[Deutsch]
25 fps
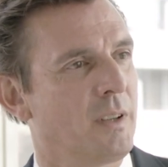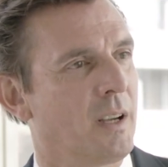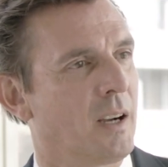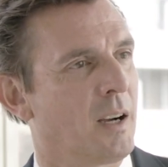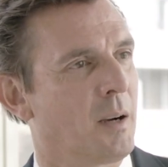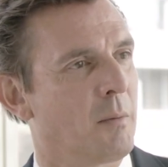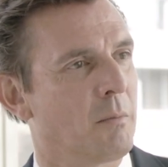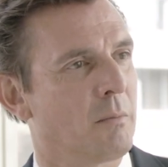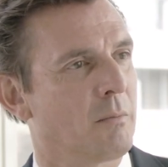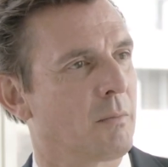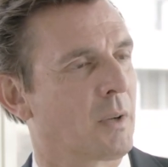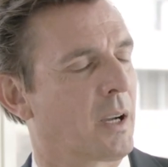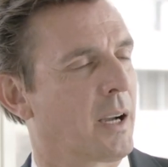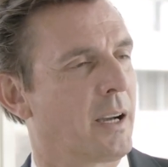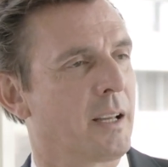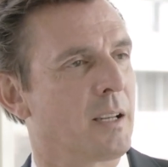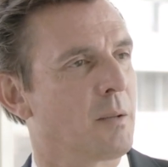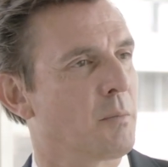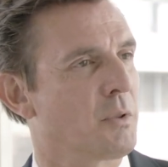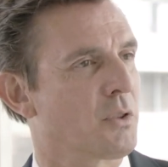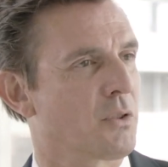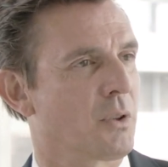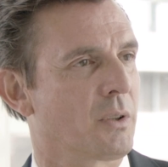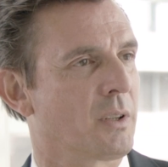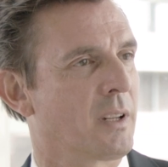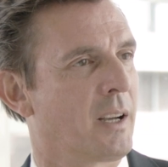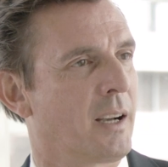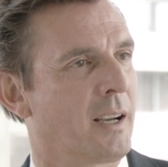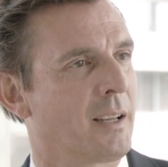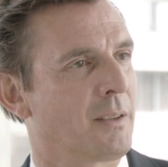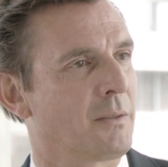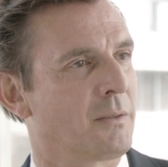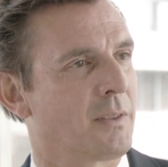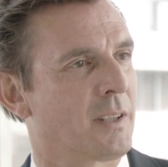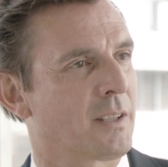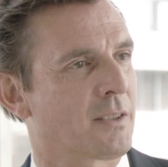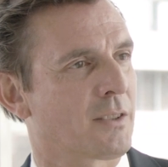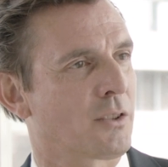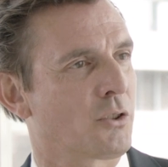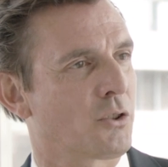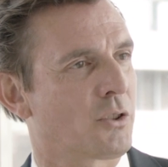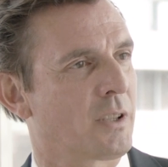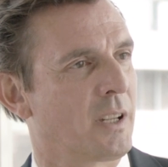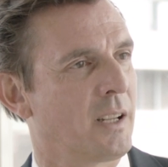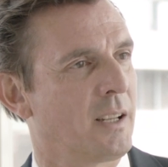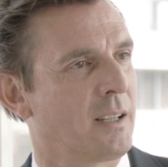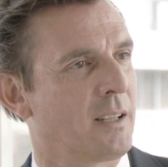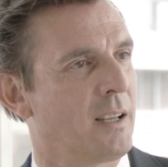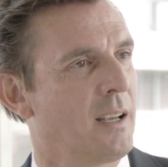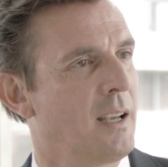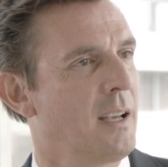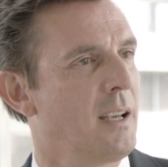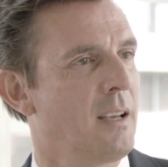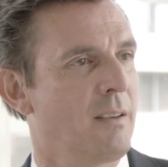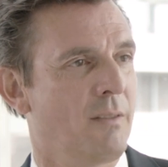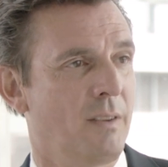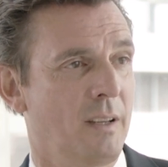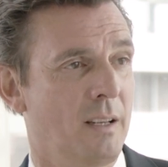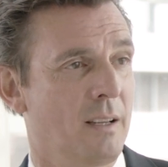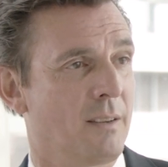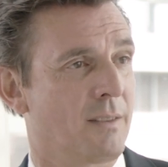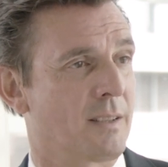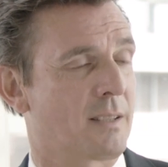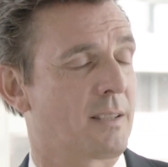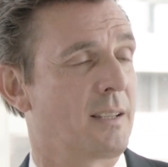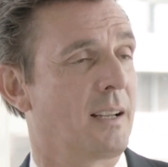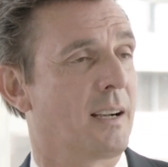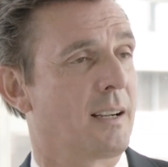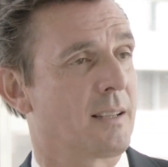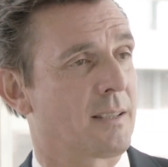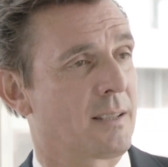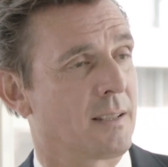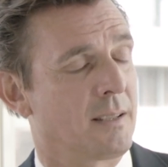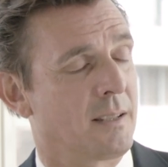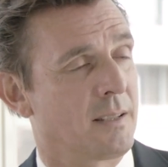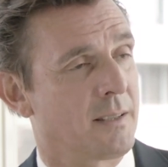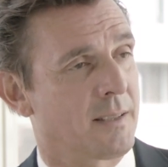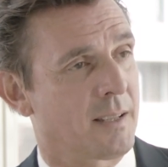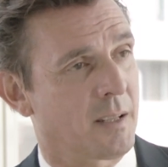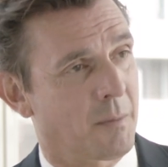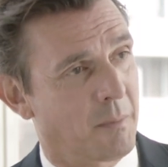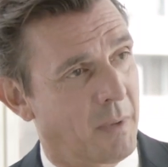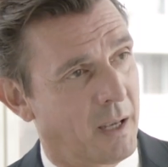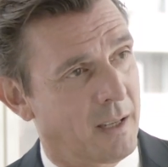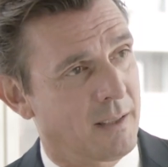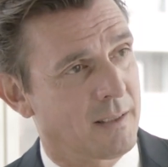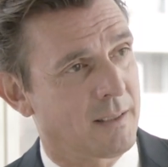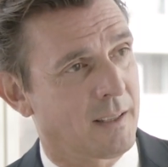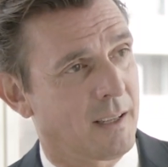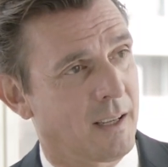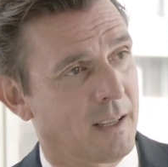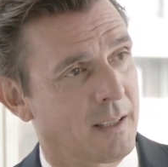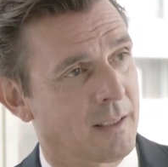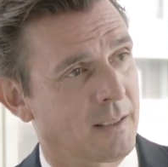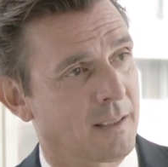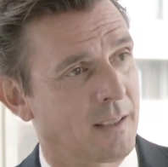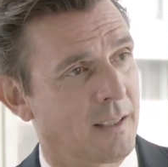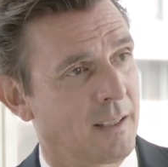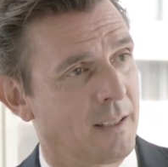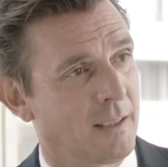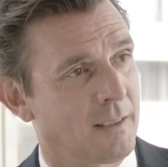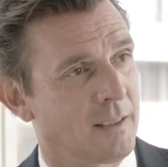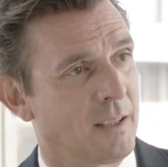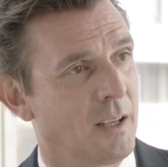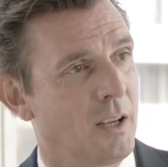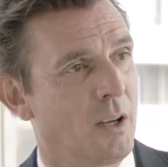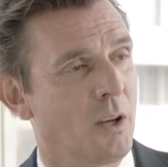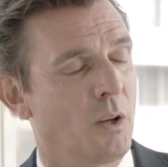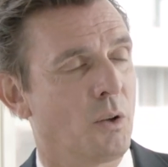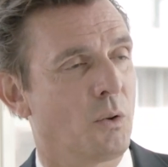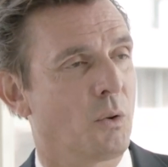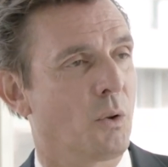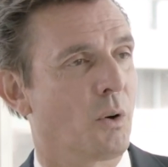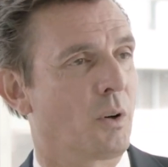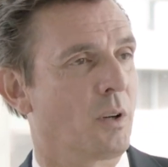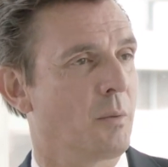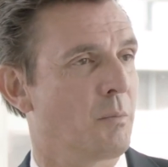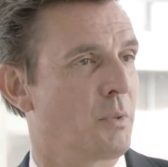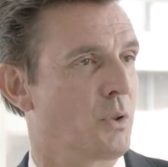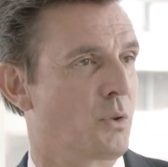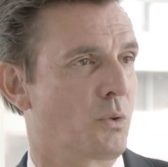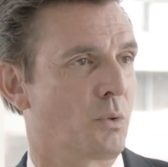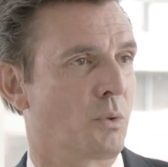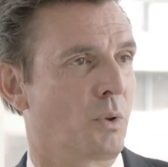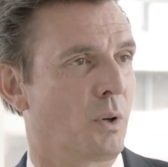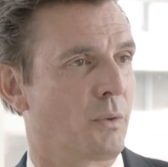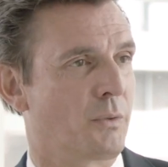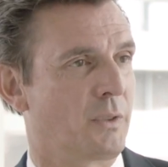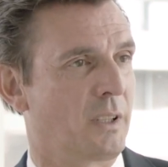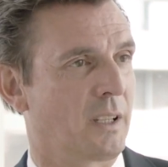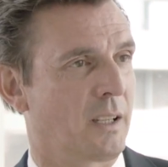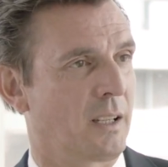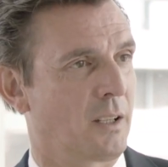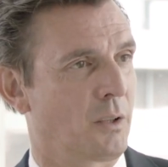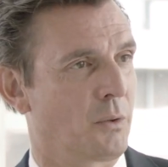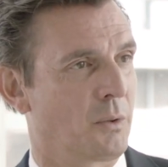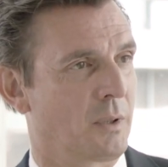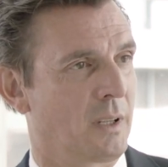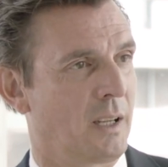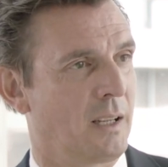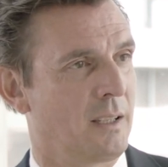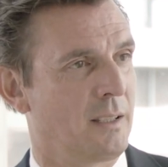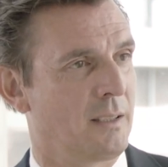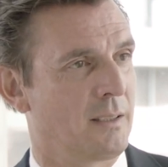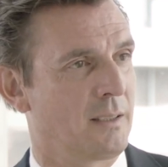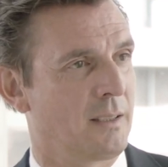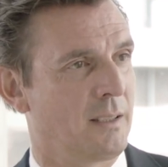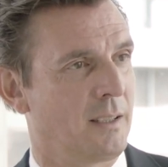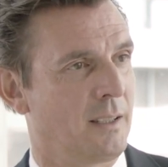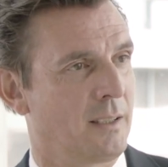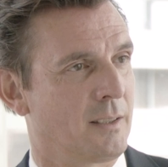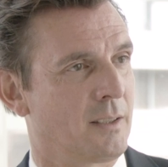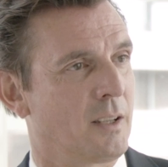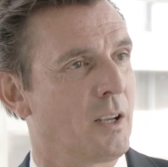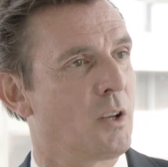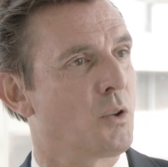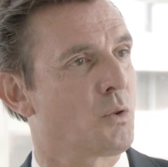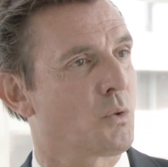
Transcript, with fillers: Wir haben keine Besonderheiten festgestellt, weder was die einzelnen Segmente angeht, noch in Bezug auf die Regionalität.